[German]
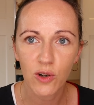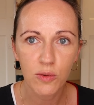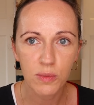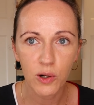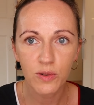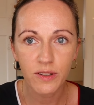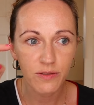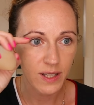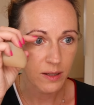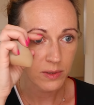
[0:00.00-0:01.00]
Augenbrauen
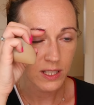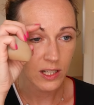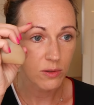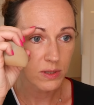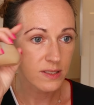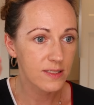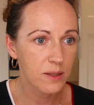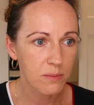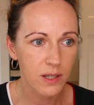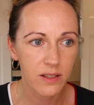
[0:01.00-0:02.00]
gefärbt. Ich glaube, das
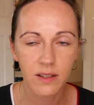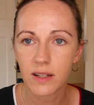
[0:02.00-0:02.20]
sieht man